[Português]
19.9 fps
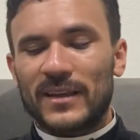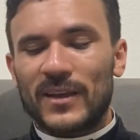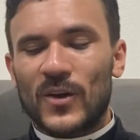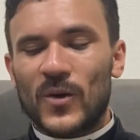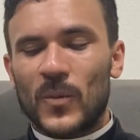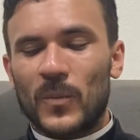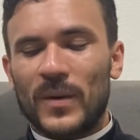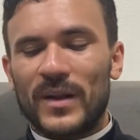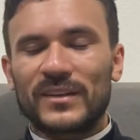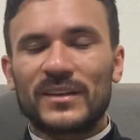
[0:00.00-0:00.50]
que
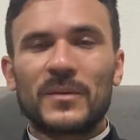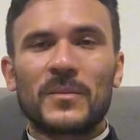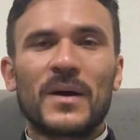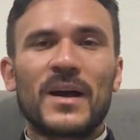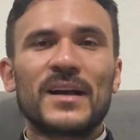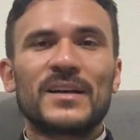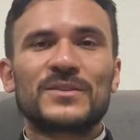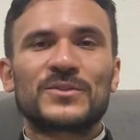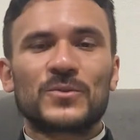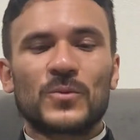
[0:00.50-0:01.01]
completa
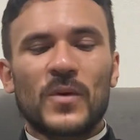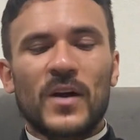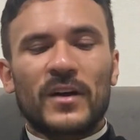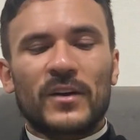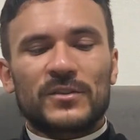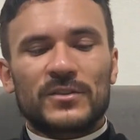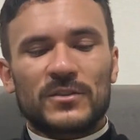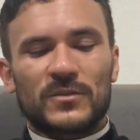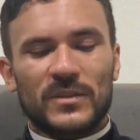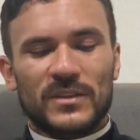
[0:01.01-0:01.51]
mais um
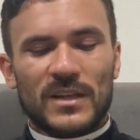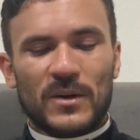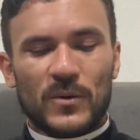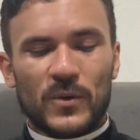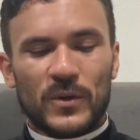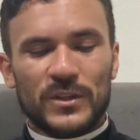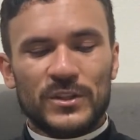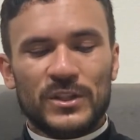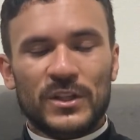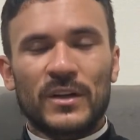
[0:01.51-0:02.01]
ano de vida
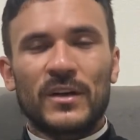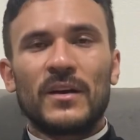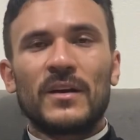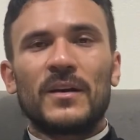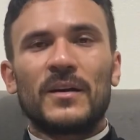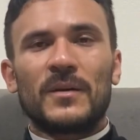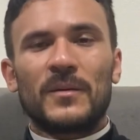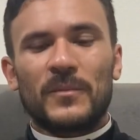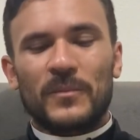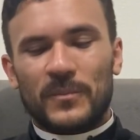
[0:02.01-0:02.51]
hoje.
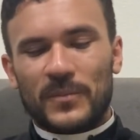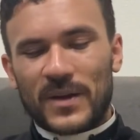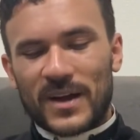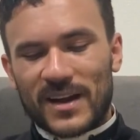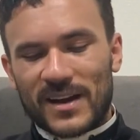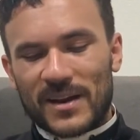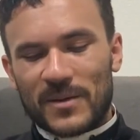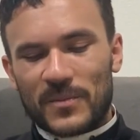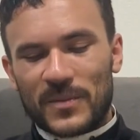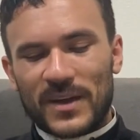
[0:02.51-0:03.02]

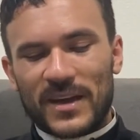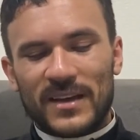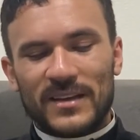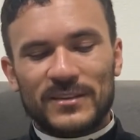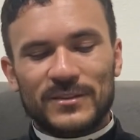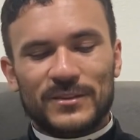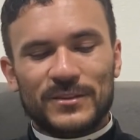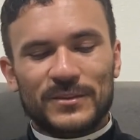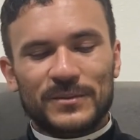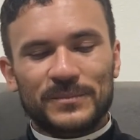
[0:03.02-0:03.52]

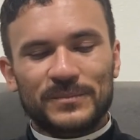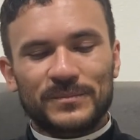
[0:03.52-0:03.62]
Parabéns!